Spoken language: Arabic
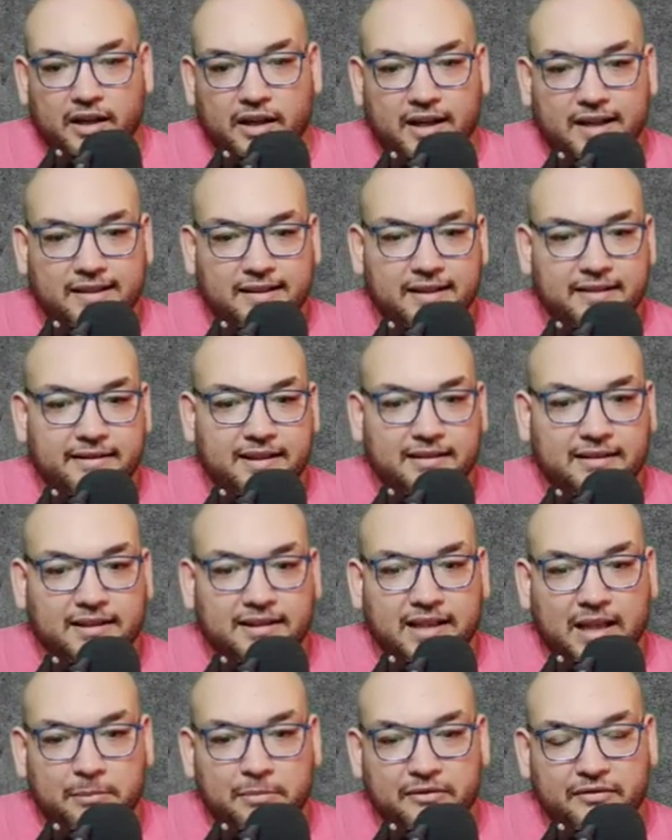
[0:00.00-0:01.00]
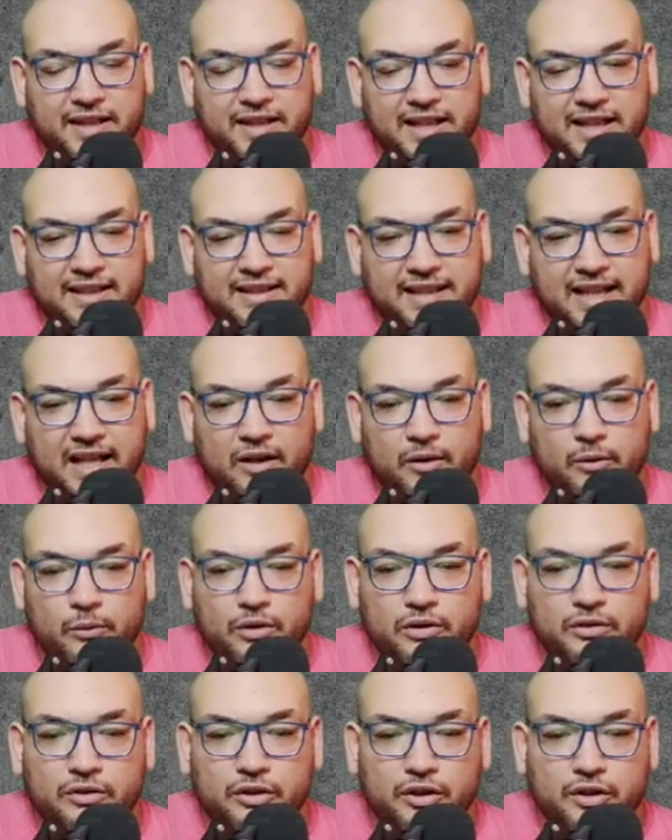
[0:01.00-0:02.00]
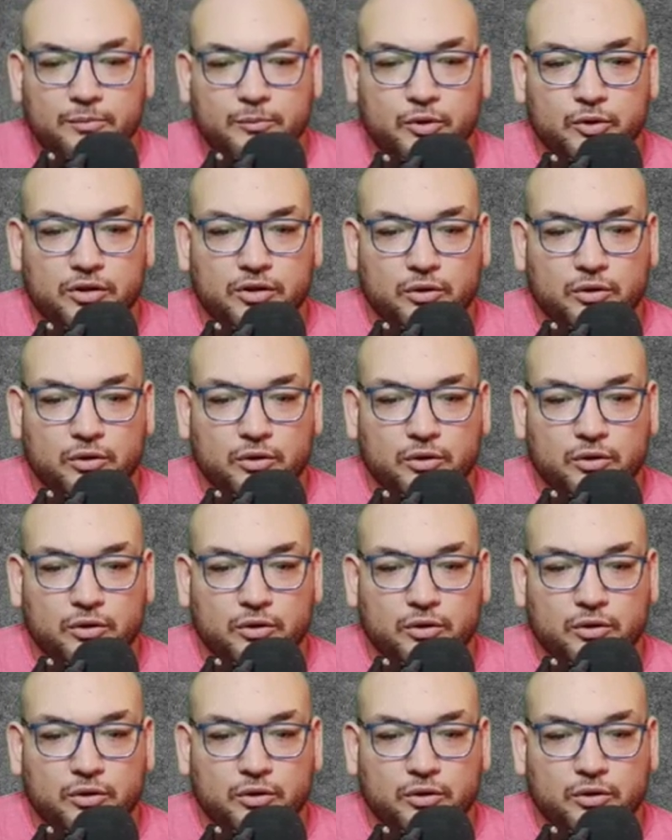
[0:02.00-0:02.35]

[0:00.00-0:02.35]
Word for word: إن أنت تطلع بفيلك ده وتربط